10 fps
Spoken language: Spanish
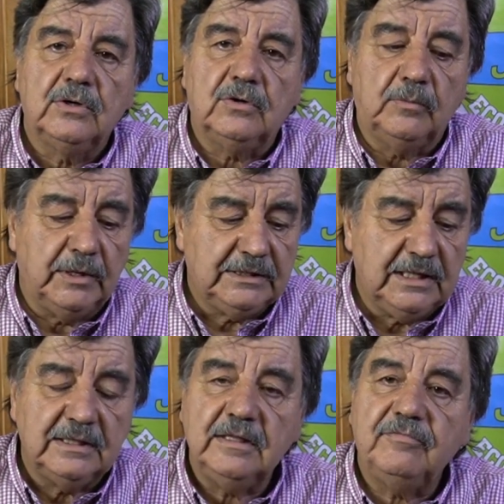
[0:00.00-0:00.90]
con
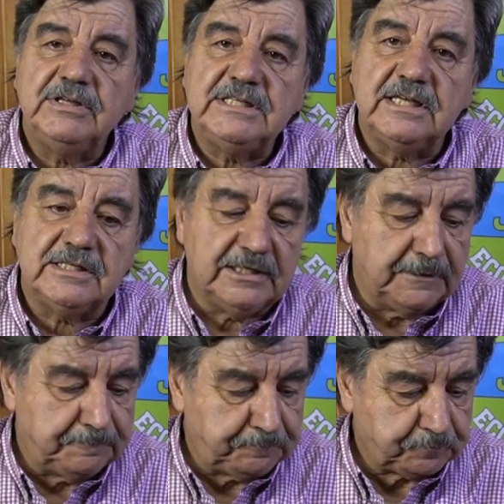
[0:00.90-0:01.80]
bastante
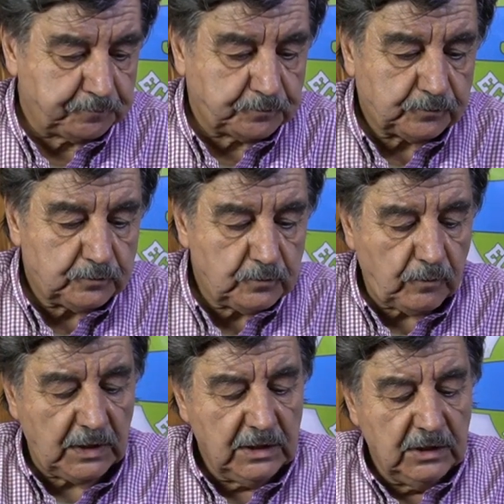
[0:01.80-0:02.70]
eficiencia.
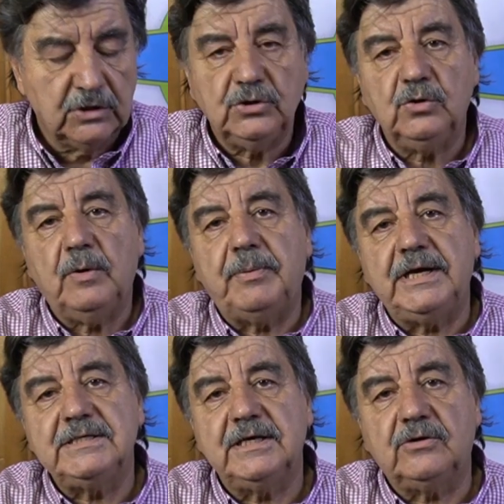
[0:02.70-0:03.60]
Todo
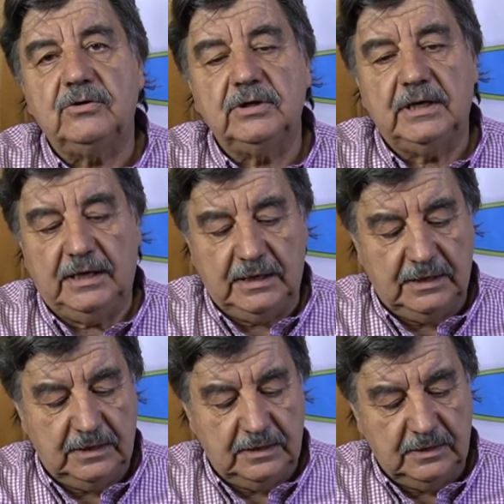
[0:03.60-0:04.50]
aparece con
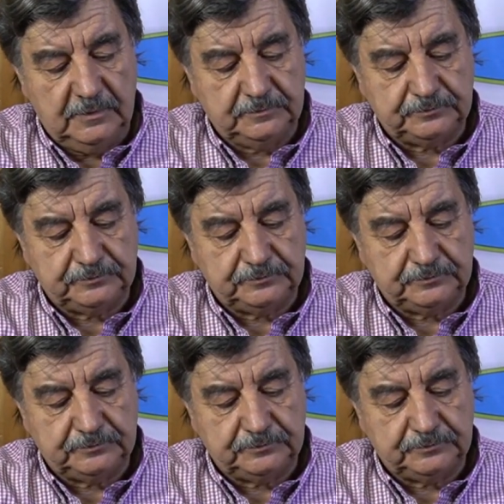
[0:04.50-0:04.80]
el